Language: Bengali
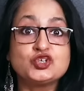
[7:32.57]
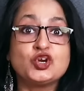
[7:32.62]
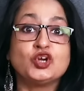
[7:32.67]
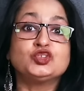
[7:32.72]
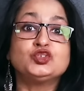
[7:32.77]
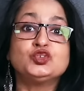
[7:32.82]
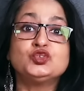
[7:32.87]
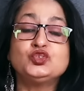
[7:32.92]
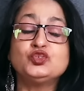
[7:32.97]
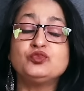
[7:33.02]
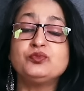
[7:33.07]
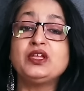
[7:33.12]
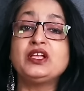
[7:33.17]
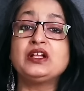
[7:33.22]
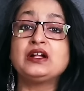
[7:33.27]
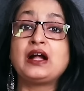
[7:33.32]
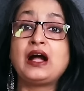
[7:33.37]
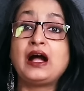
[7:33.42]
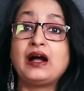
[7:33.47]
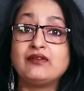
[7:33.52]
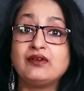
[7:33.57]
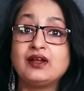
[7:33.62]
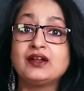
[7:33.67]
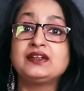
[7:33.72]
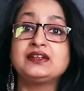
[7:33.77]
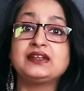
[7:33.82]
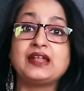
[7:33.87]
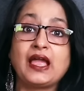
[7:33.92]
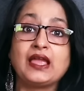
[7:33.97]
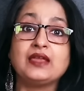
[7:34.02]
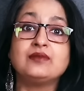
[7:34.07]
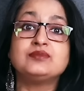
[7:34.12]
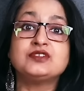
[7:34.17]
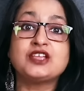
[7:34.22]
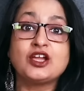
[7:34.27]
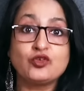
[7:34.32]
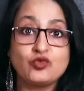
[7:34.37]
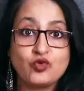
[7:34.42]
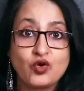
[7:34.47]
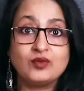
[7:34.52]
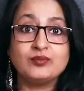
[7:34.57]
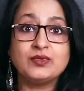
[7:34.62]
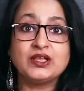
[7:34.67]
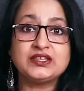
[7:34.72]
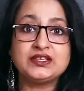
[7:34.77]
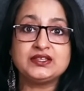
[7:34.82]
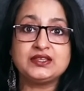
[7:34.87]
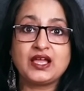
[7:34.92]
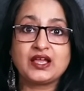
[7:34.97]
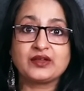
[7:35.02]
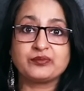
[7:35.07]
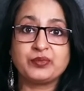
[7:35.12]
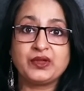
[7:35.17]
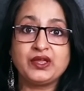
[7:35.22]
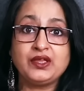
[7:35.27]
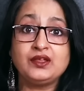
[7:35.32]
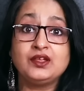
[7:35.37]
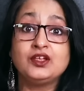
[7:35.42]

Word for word: যত তুমি খাওয়ার টাইমটা কমাতে থাকবে